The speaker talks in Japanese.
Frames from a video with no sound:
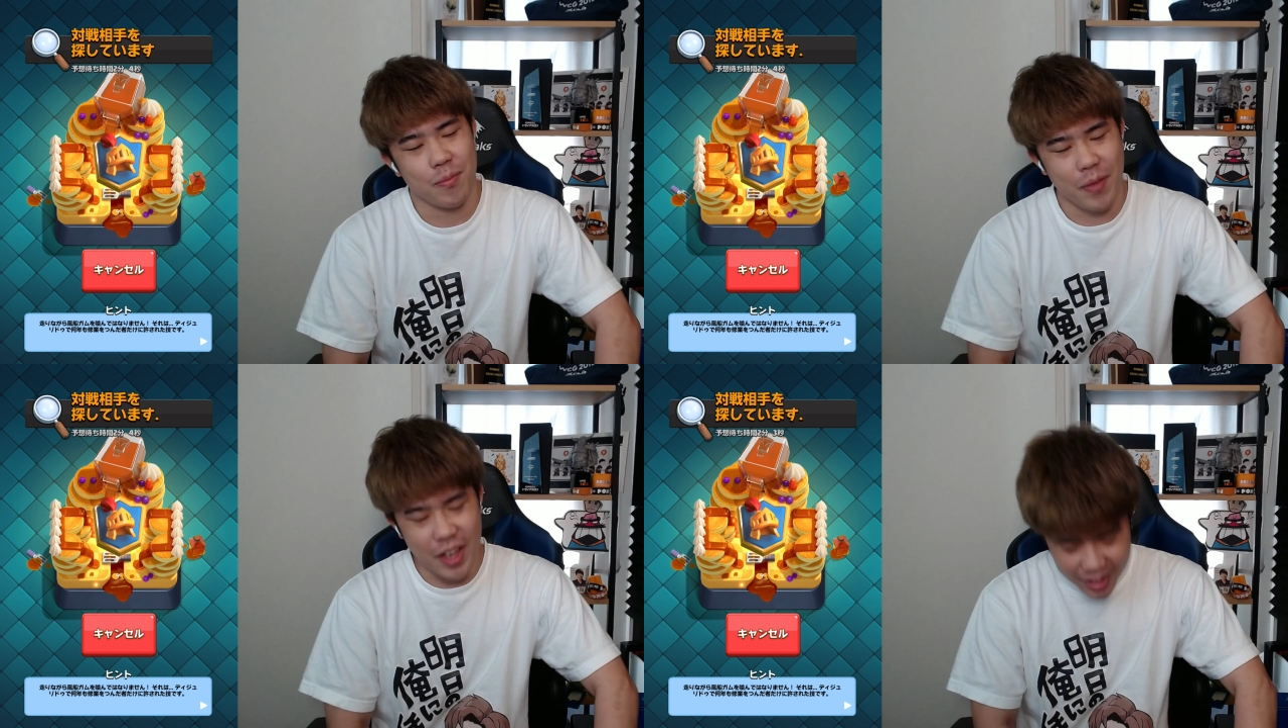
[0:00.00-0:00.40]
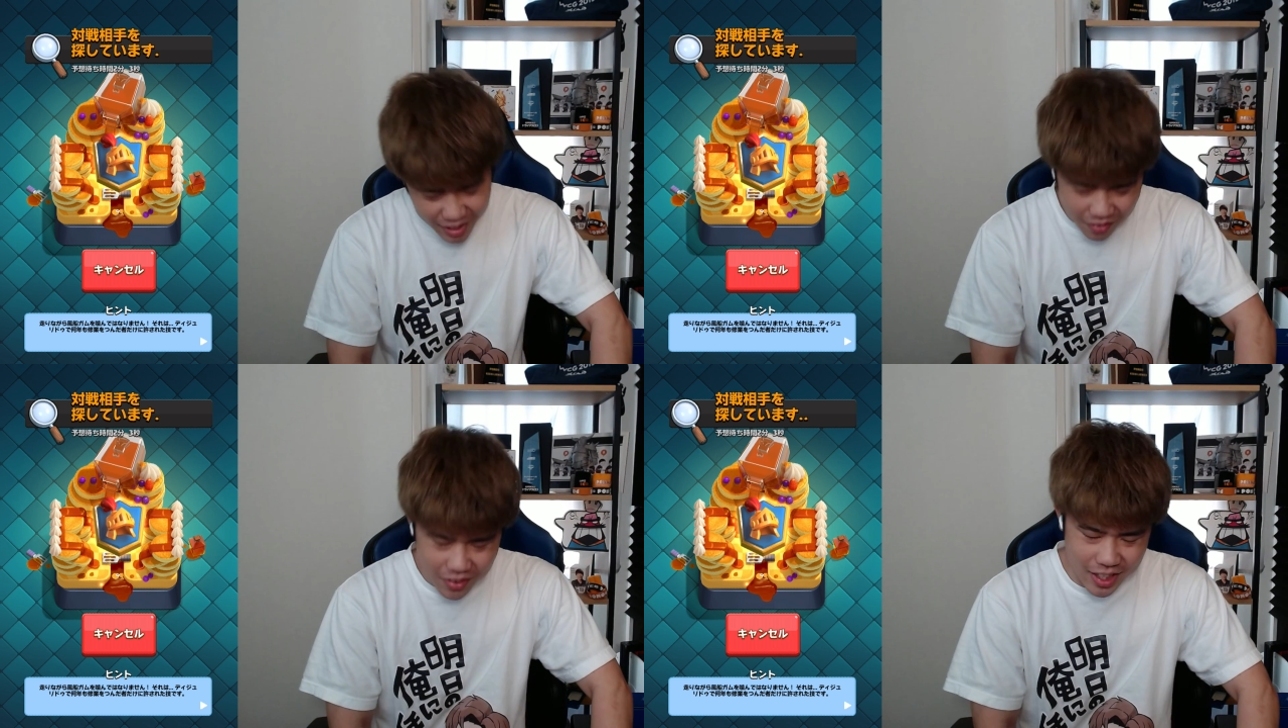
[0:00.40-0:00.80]

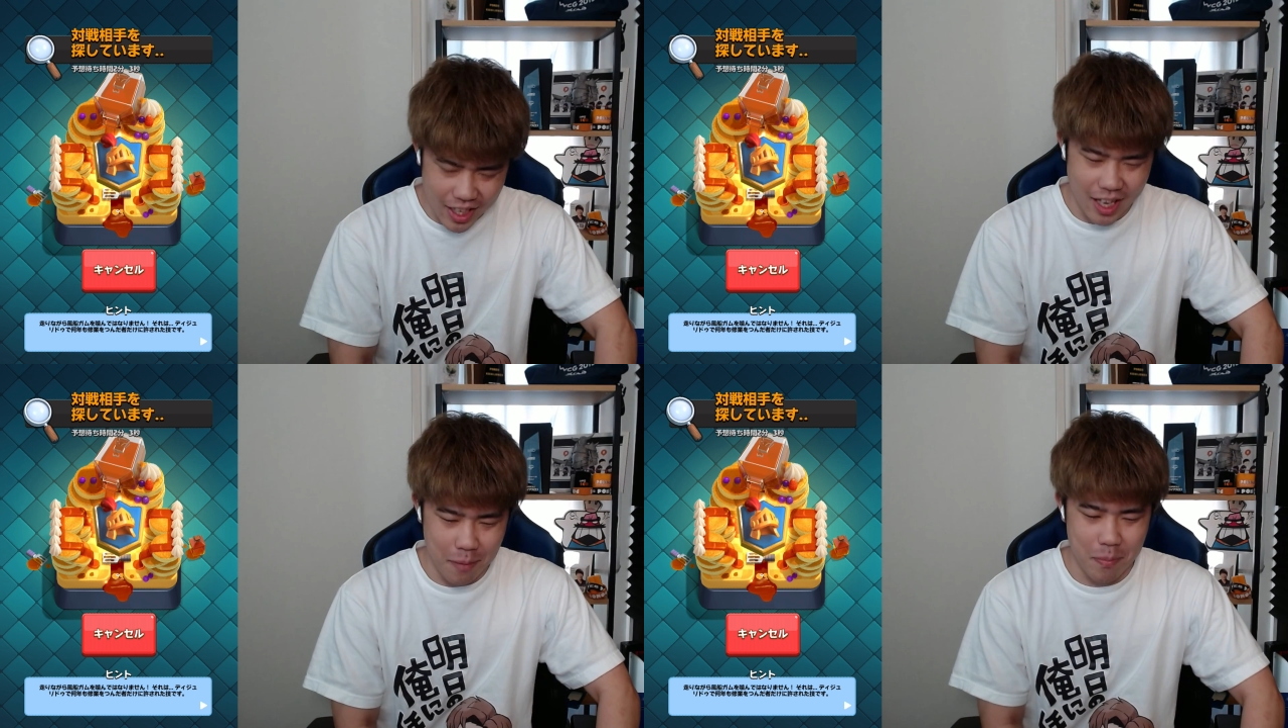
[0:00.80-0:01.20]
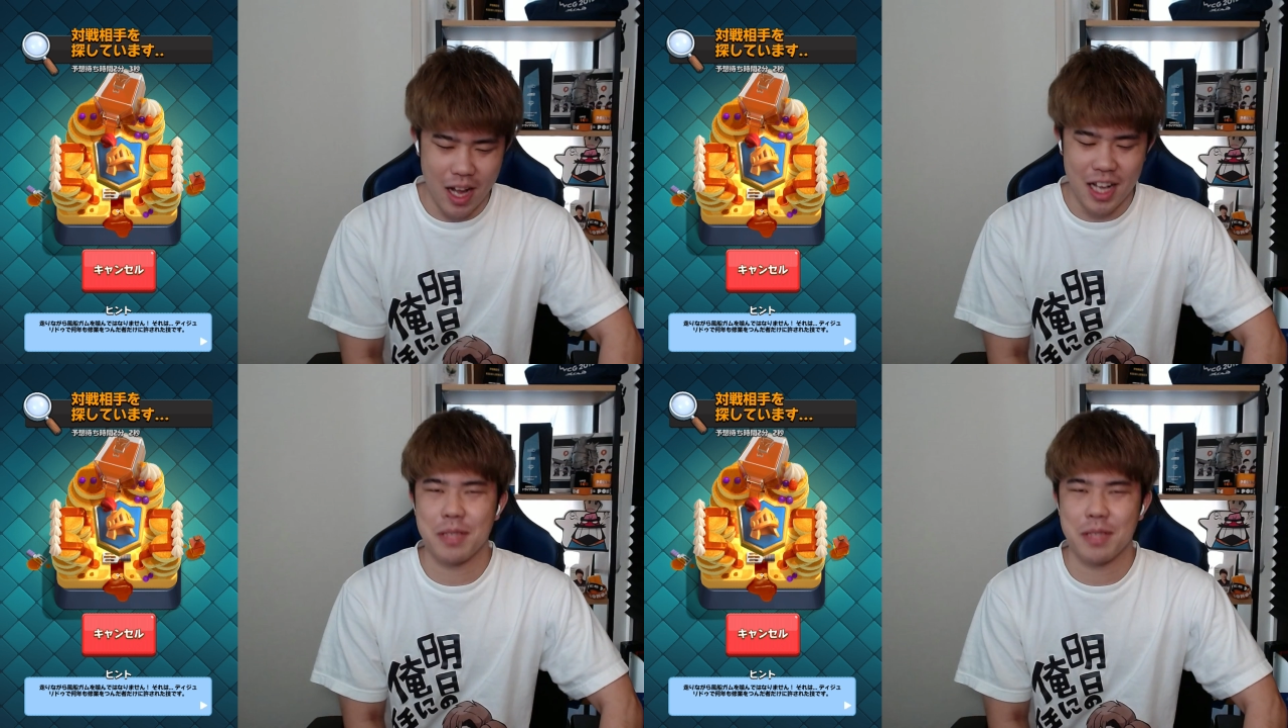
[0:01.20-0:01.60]
ペッカはね、やっぱ
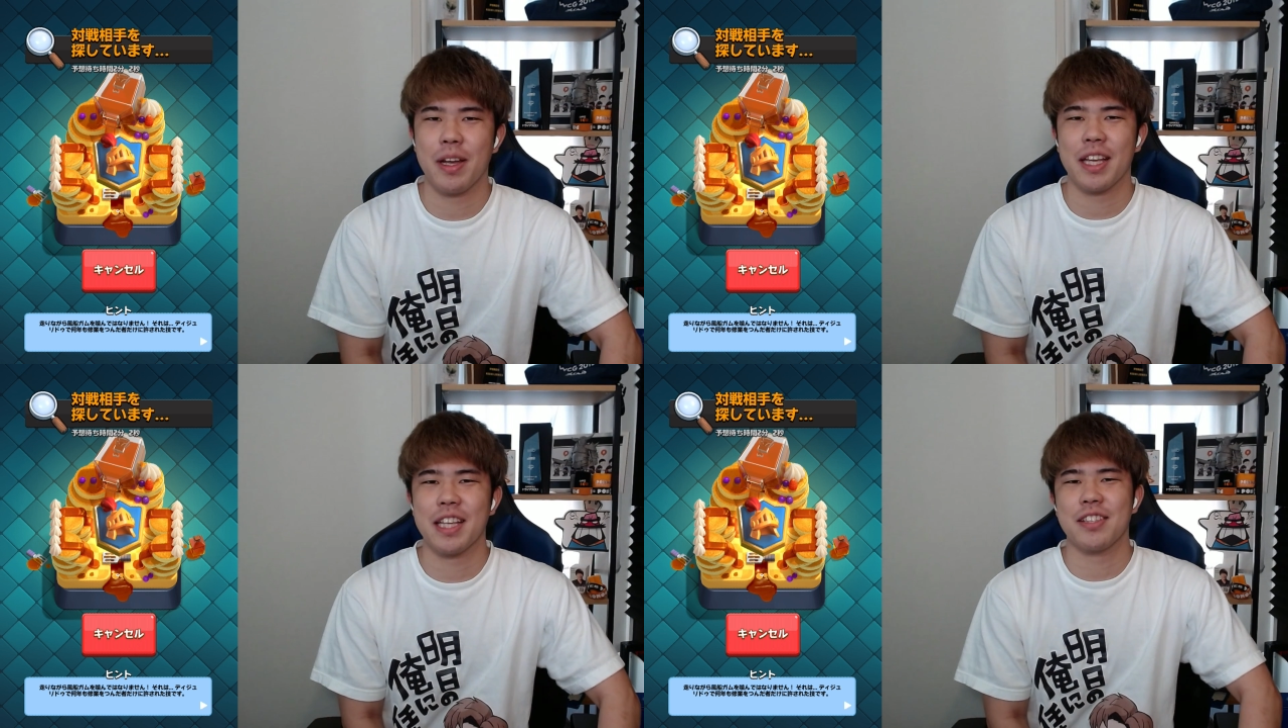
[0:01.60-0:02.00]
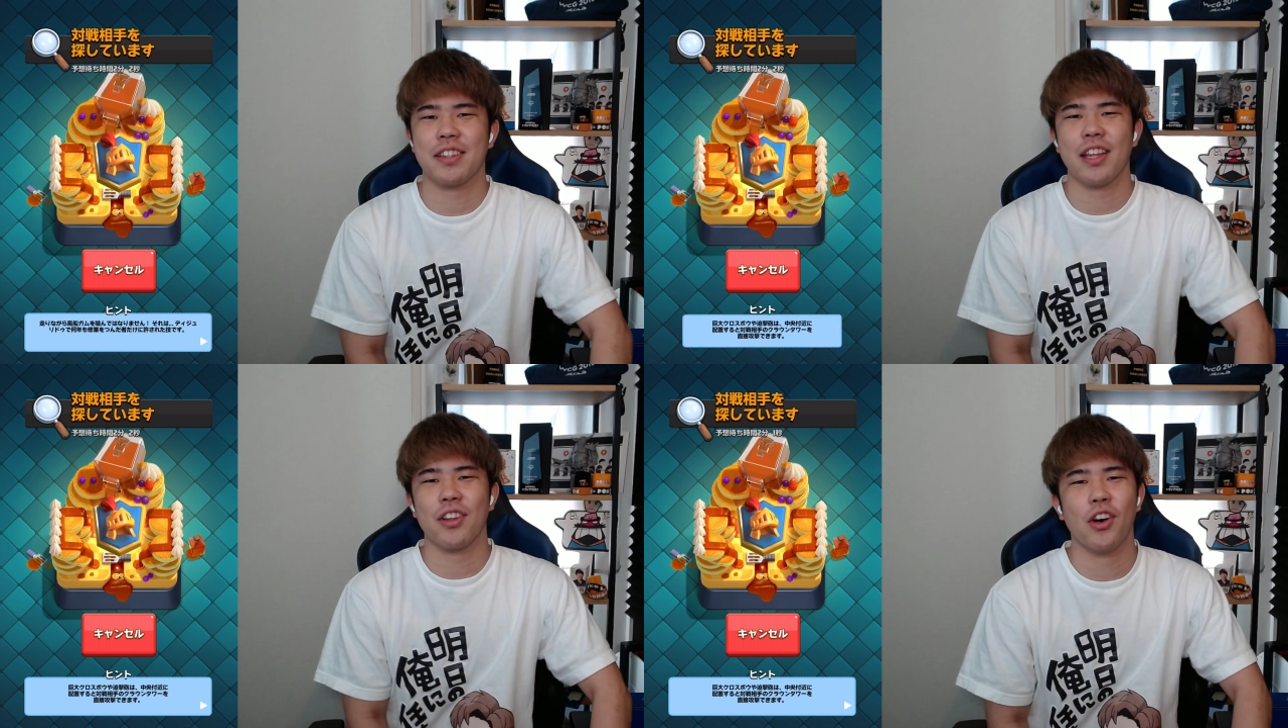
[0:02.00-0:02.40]
端前削っ
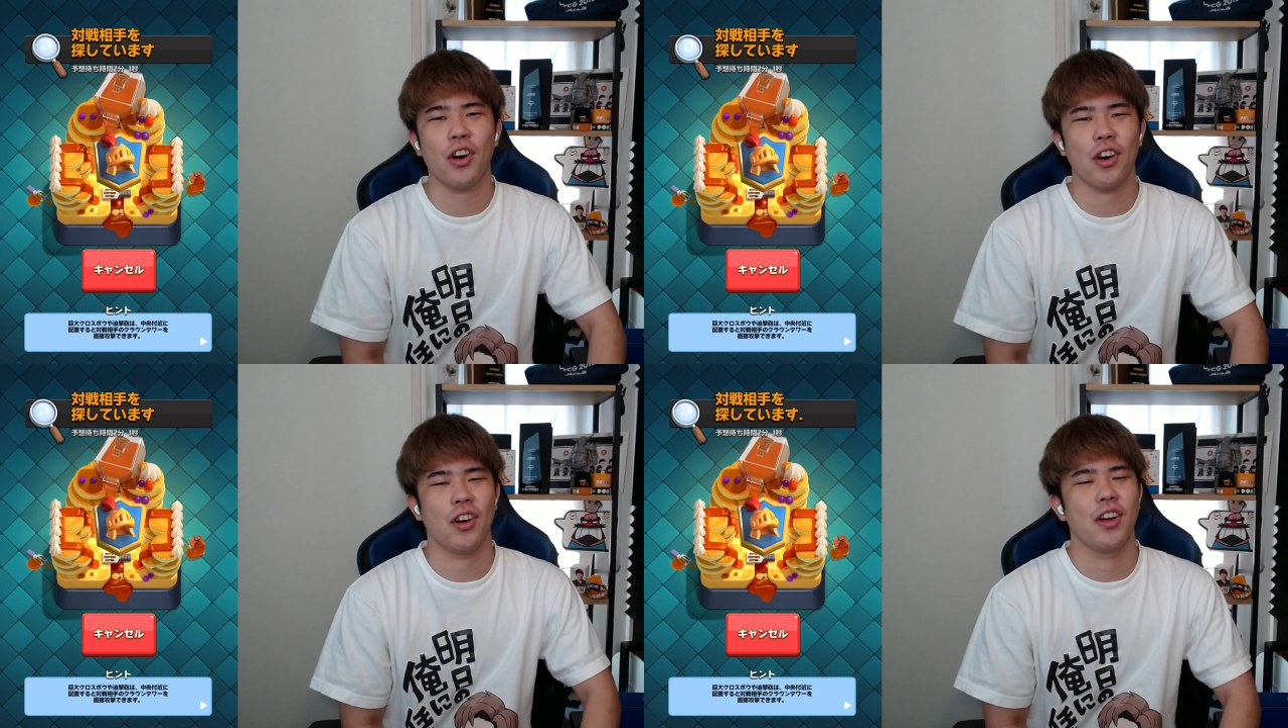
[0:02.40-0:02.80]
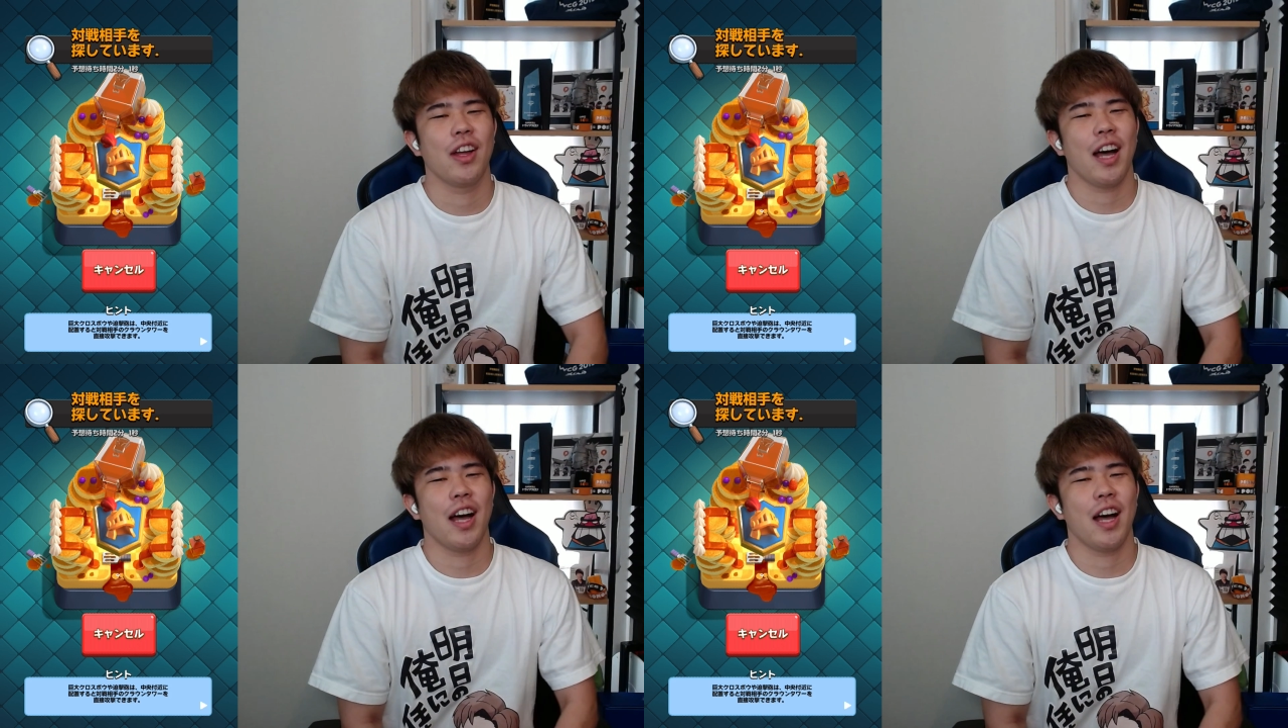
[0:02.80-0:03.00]
ての、